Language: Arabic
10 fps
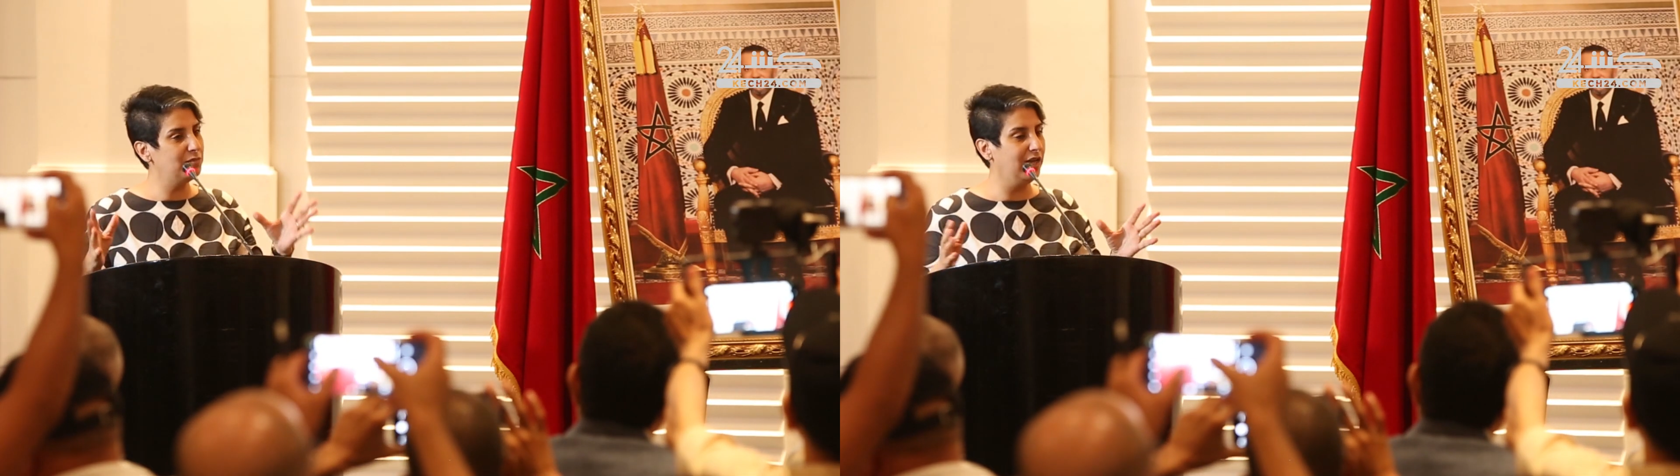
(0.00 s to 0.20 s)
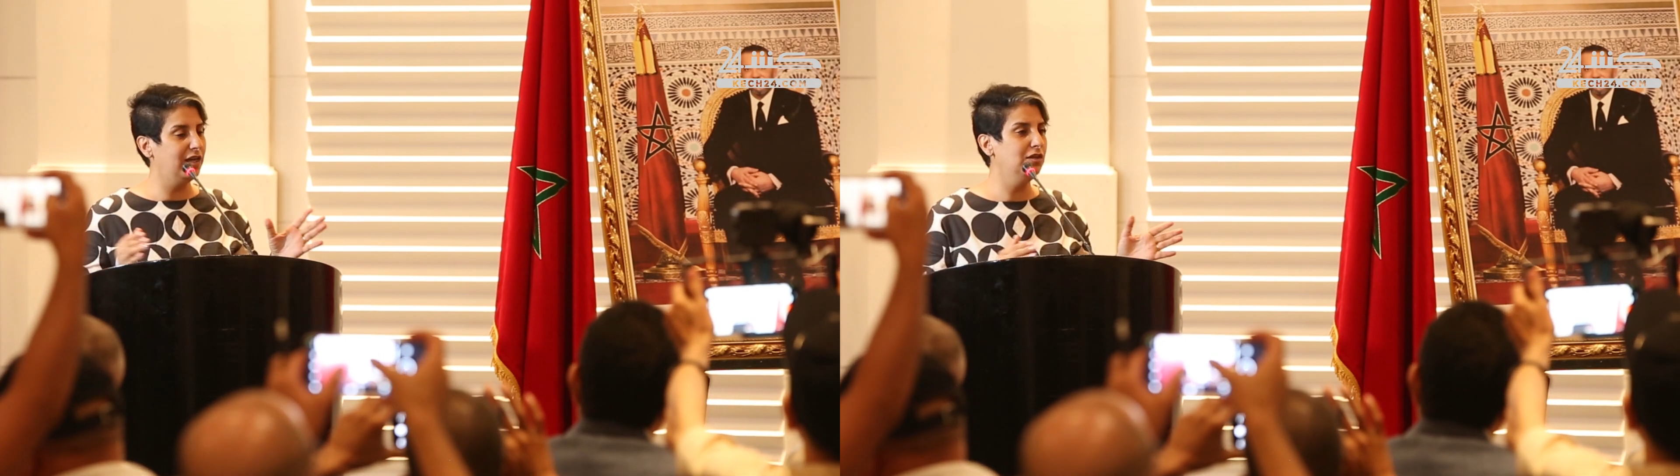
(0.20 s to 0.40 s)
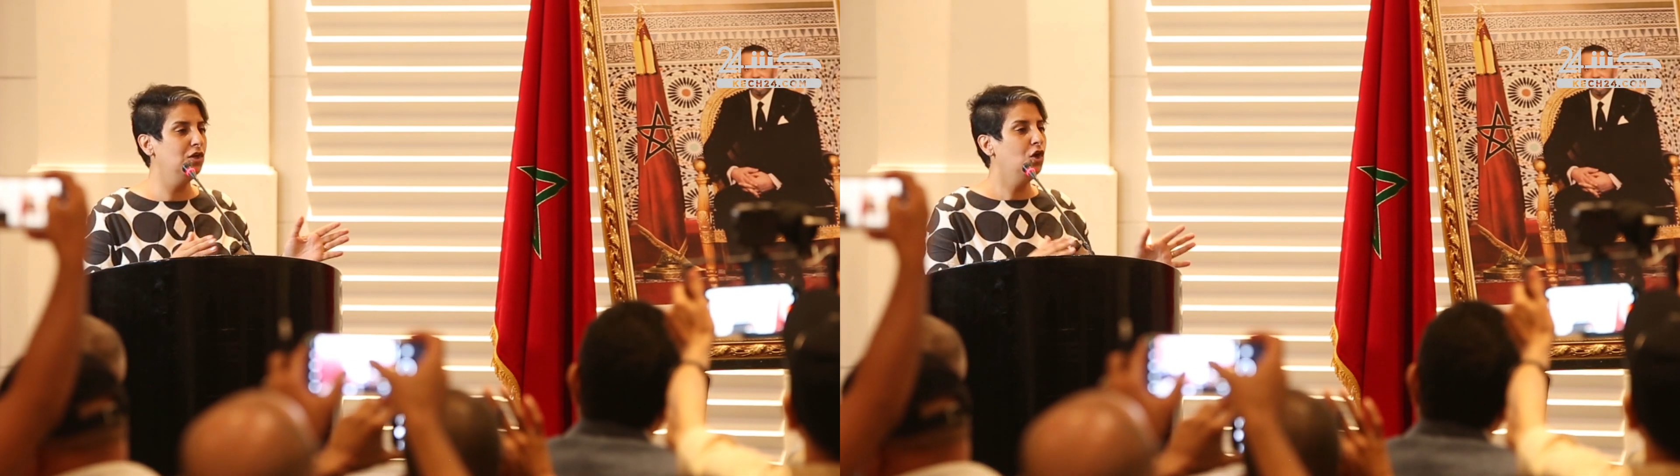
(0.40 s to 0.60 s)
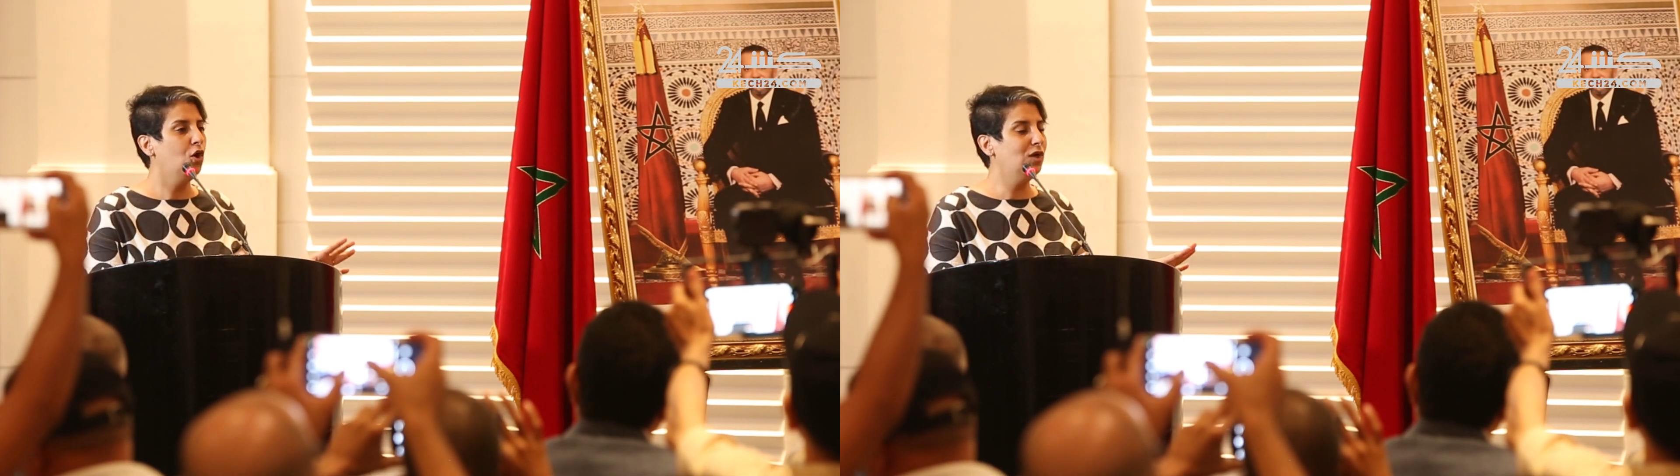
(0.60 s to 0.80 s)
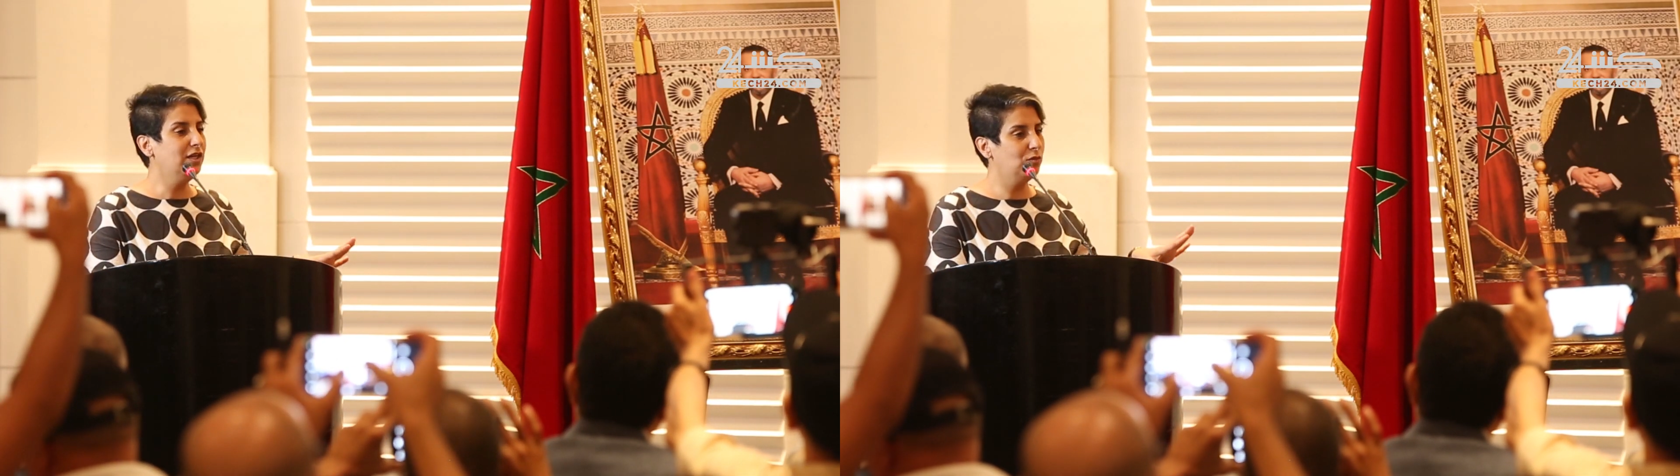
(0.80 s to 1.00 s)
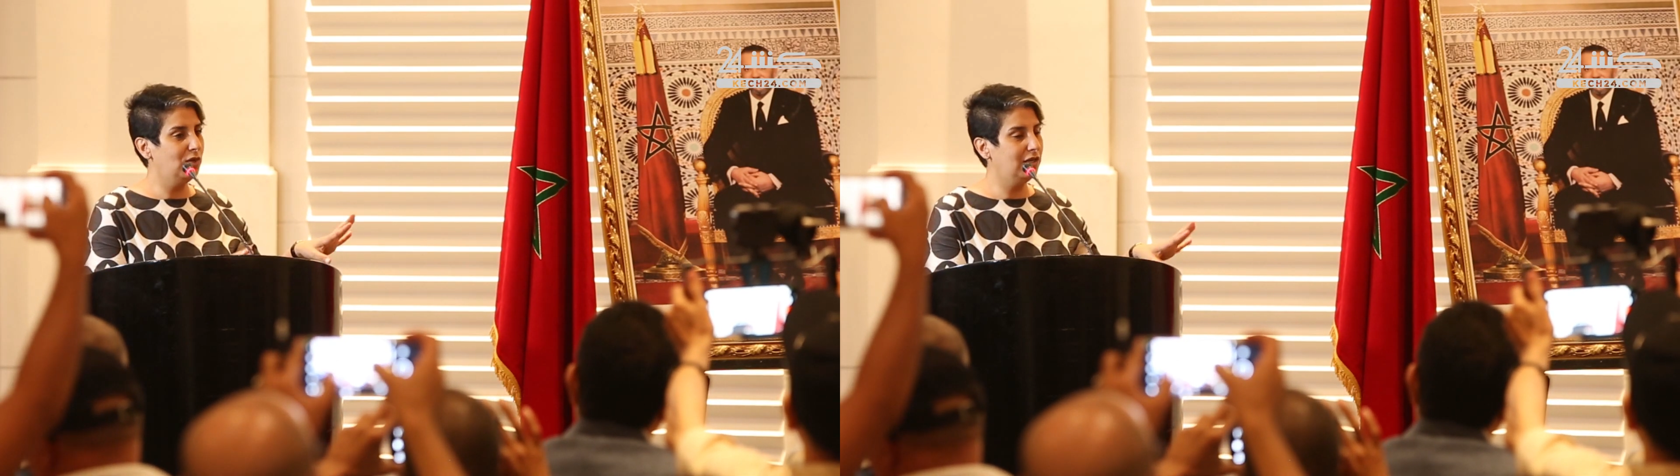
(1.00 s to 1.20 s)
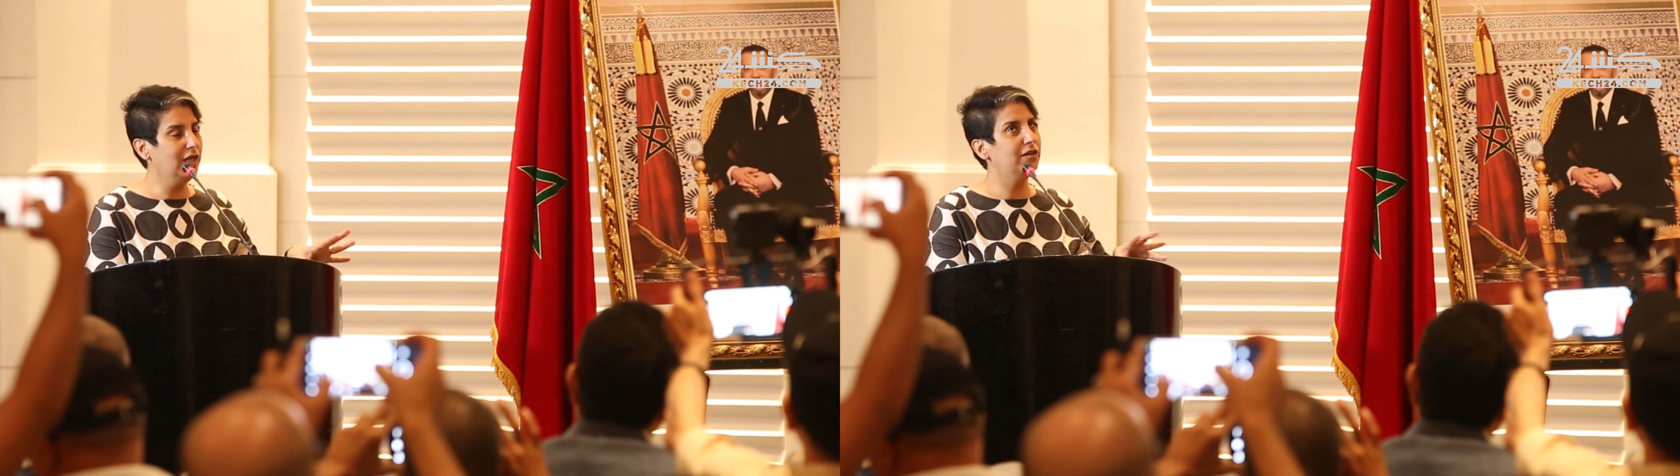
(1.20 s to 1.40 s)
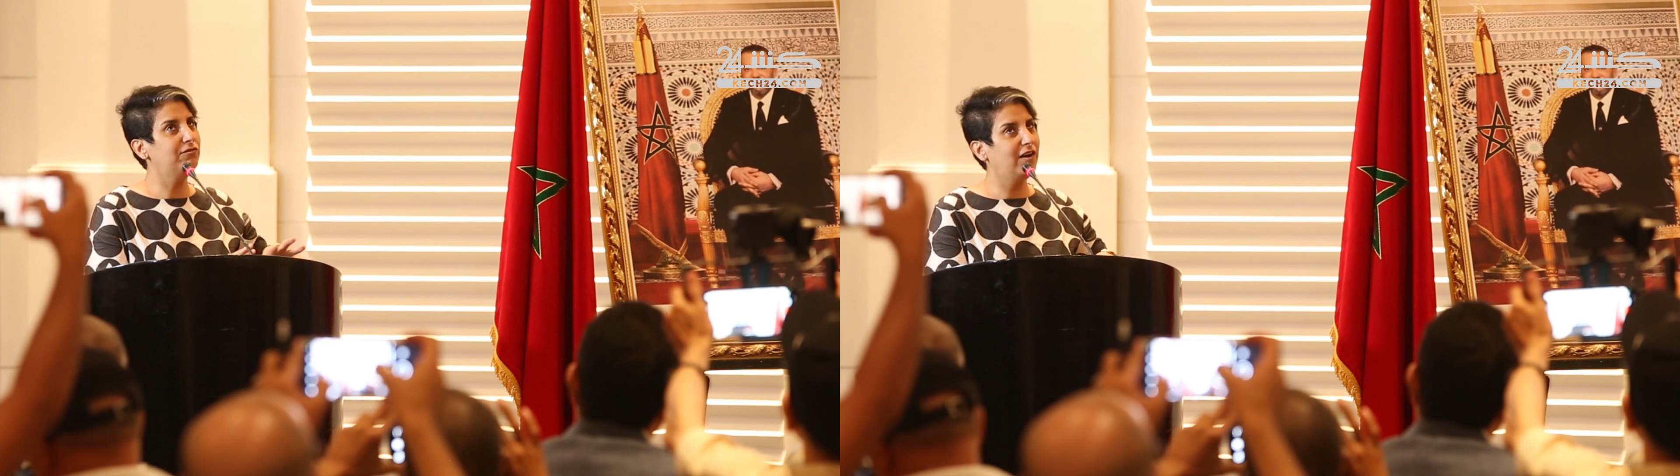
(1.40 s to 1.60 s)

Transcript: والرفع من اجور